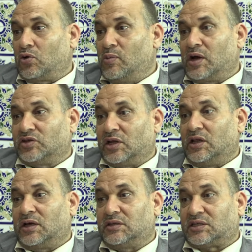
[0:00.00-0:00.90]
كما كانش
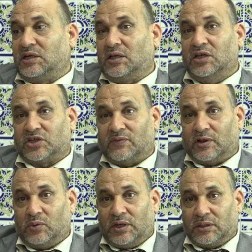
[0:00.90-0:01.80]
هذا السيد اللي شاف هذا
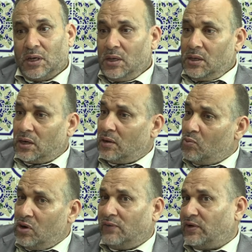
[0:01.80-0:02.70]
الوليد راه
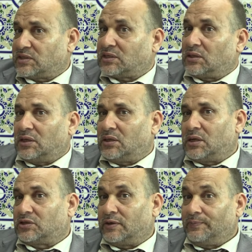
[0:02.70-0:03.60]
مولف هذا السيد كيدير
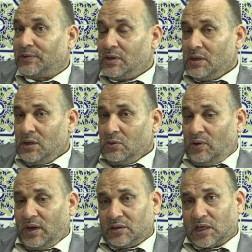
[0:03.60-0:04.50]
هذا الشيء
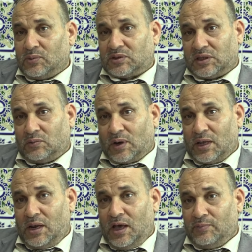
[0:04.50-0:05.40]
حنا كنطالبوا السيد
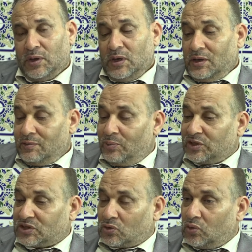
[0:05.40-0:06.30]
وكيل العام
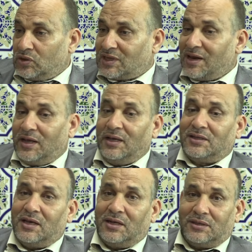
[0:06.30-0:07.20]
باش تكون حتى
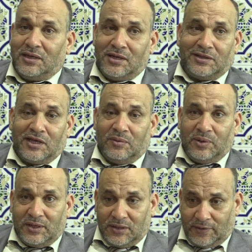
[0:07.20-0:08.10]
العداله ديالنا ديال
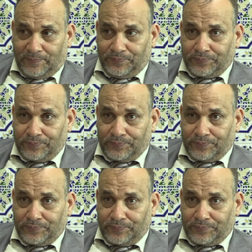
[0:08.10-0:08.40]
بلادنا